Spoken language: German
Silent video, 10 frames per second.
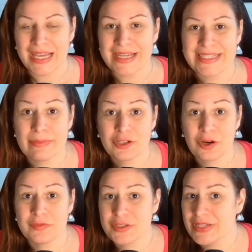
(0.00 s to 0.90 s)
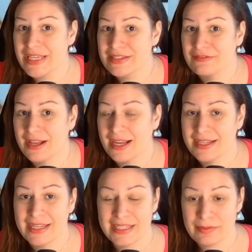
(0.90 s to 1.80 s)
Damit kommen wir zur nächsten Frage,
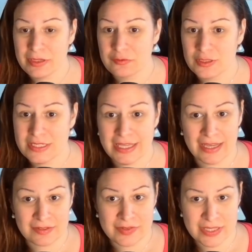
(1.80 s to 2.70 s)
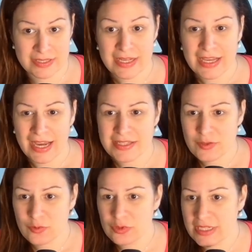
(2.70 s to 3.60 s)
denn jemand wollte gerne wissen, hast
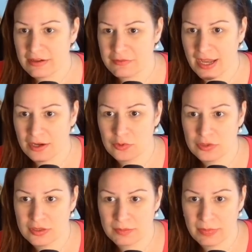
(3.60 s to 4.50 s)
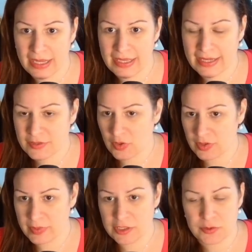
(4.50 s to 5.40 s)
du gute Erfahrungen bei Ex on the
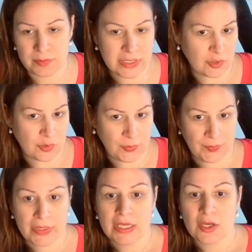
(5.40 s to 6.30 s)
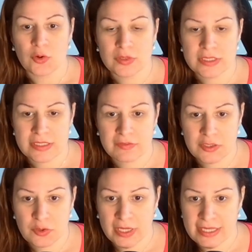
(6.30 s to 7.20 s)
Beach mitgenommen? Und
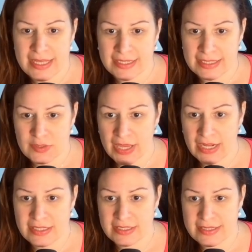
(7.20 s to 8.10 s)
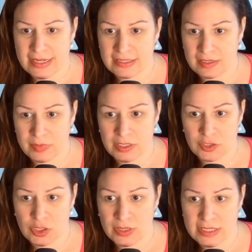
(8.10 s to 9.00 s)
Victoria sagt, also ehrlich gesagt hat mir die
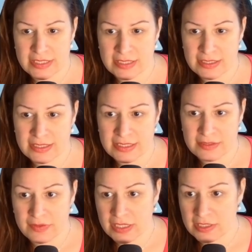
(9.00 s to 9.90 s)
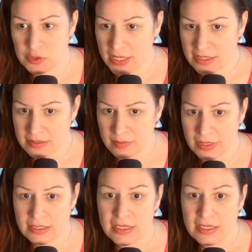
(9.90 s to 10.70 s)
Show an sich nicht wirklich Spaß gemacht,